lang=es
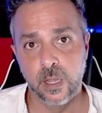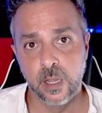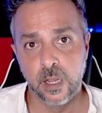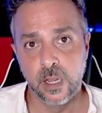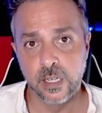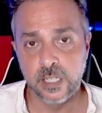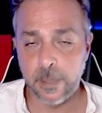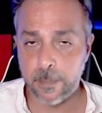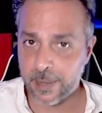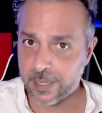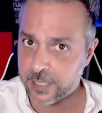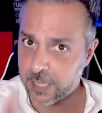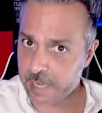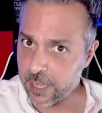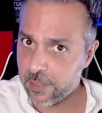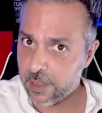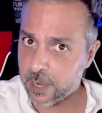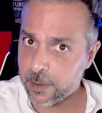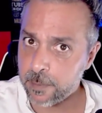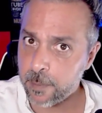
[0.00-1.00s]
Si
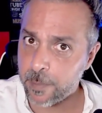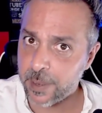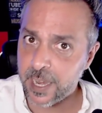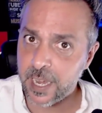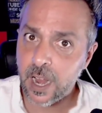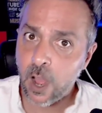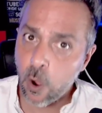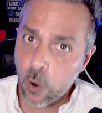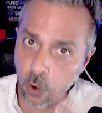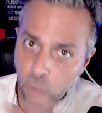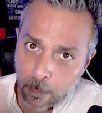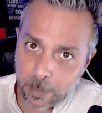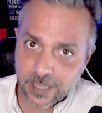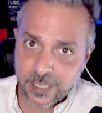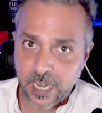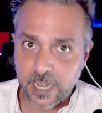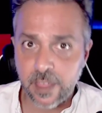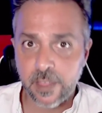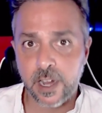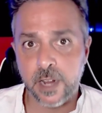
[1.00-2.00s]
pensaría de la misma manera o no
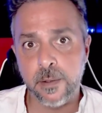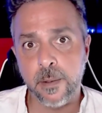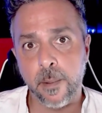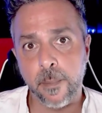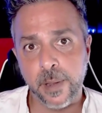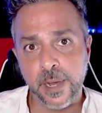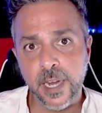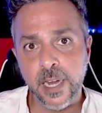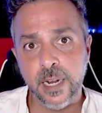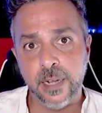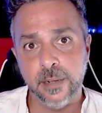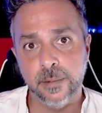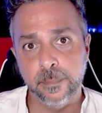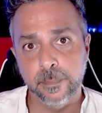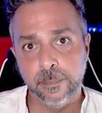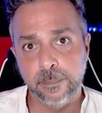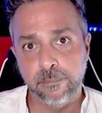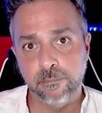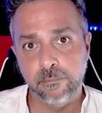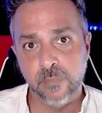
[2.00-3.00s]
pensaría de la misma manera.
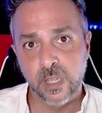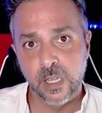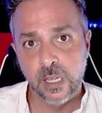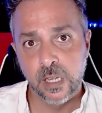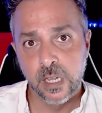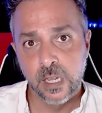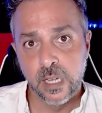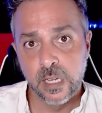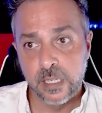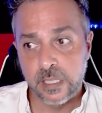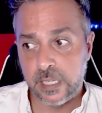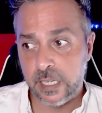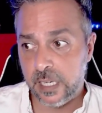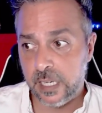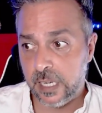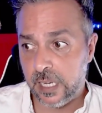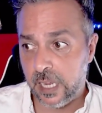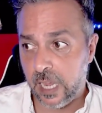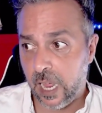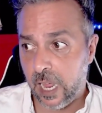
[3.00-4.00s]

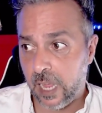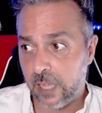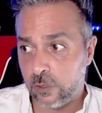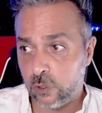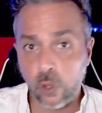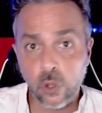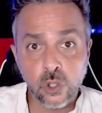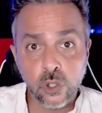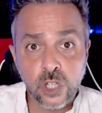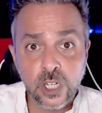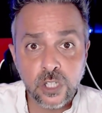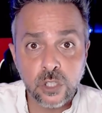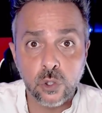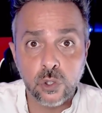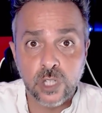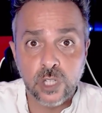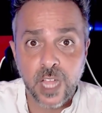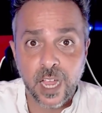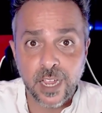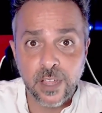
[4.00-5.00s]
Si a todos
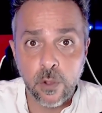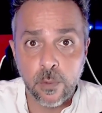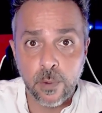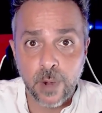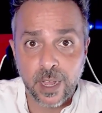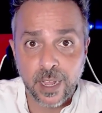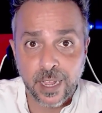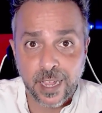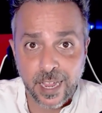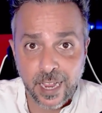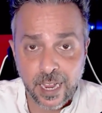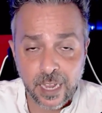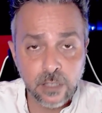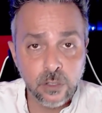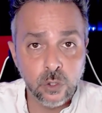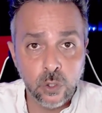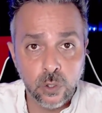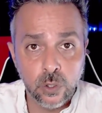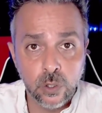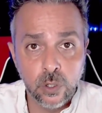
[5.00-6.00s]
estos que han ido
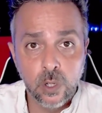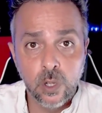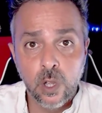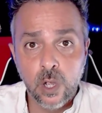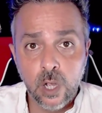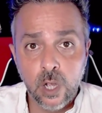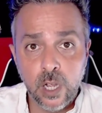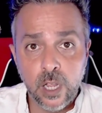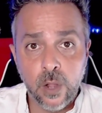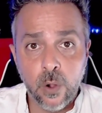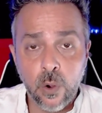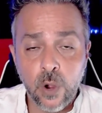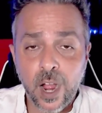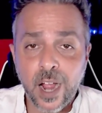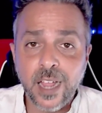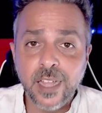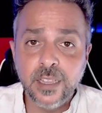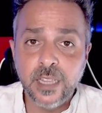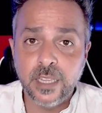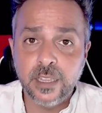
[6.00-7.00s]
blanqueando eh, o
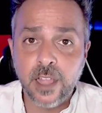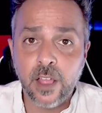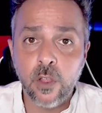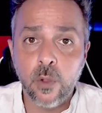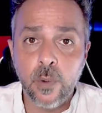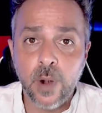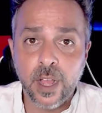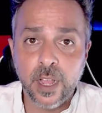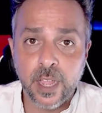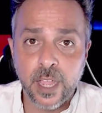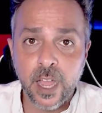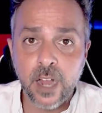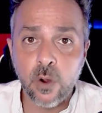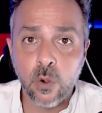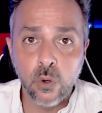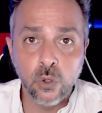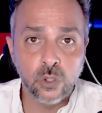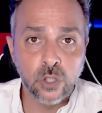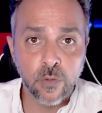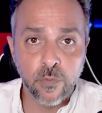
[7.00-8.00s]
han intentado blanquear o
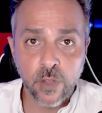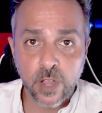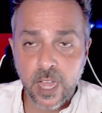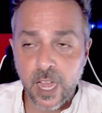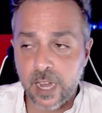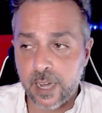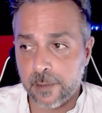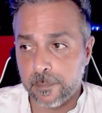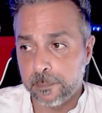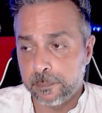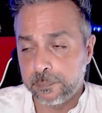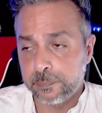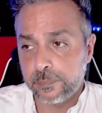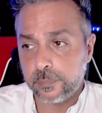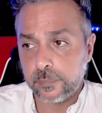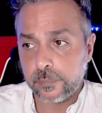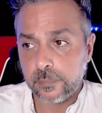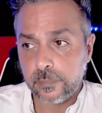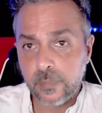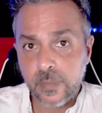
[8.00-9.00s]
justificar,
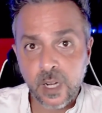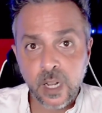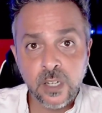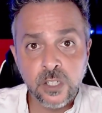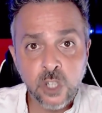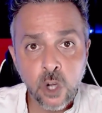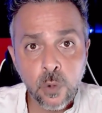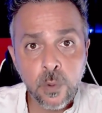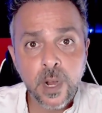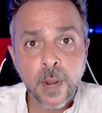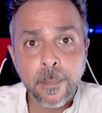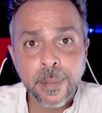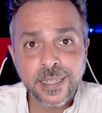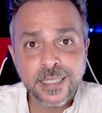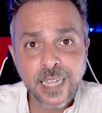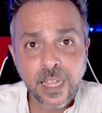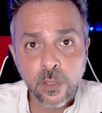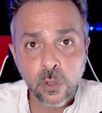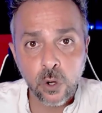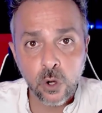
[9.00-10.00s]
si le hubiera
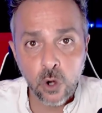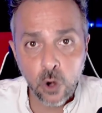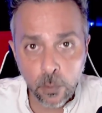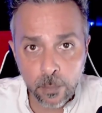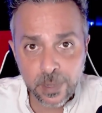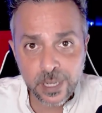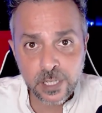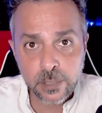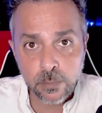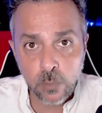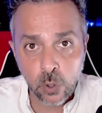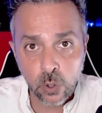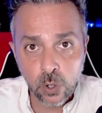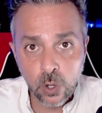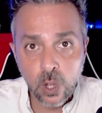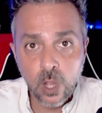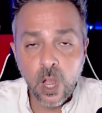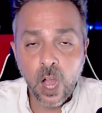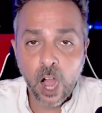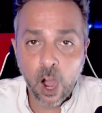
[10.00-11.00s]
pasado lo mismo
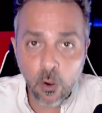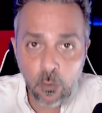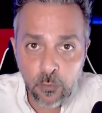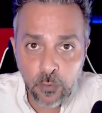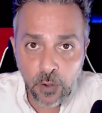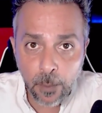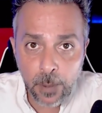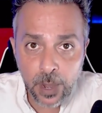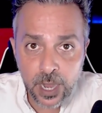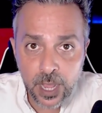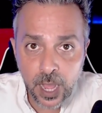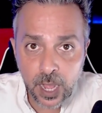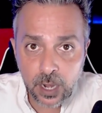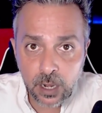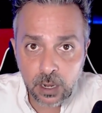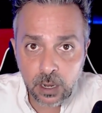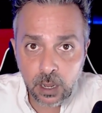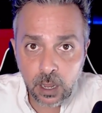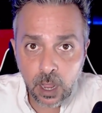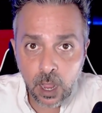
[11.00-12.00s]
a un
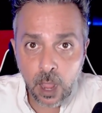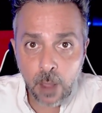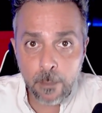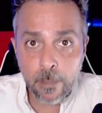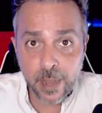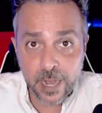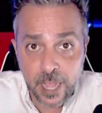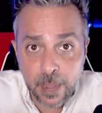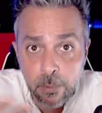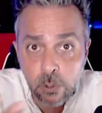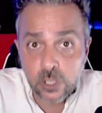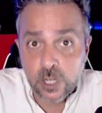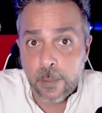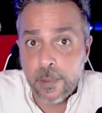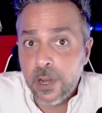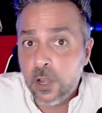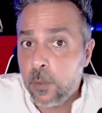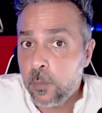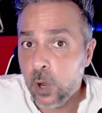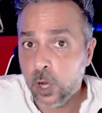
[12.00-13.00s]
familiar, veríamos a
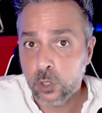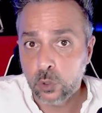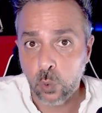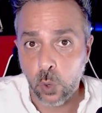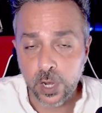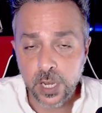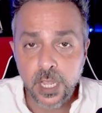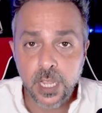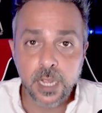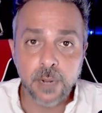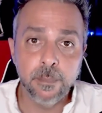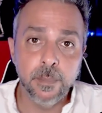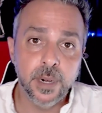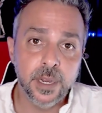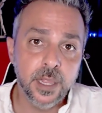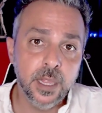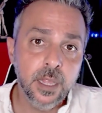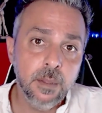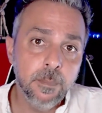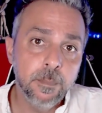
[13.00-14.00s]
ver cómo actuarían,
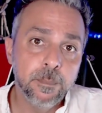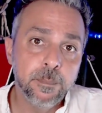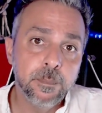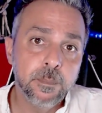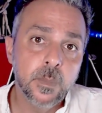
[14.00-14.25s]
¿verdad?